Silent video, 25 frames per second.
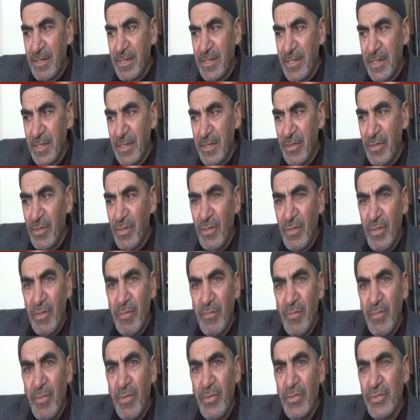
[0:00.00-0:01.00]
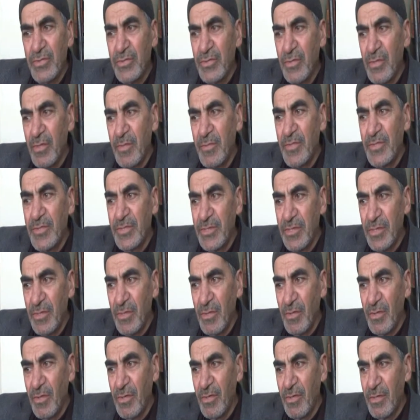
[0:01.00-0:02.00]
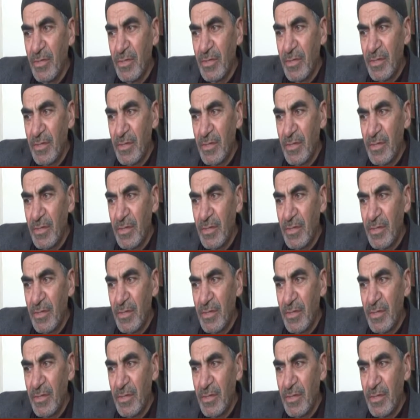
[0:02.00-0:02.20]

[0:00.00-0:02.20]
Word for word: Kin yok, buz yok, bir şey yok.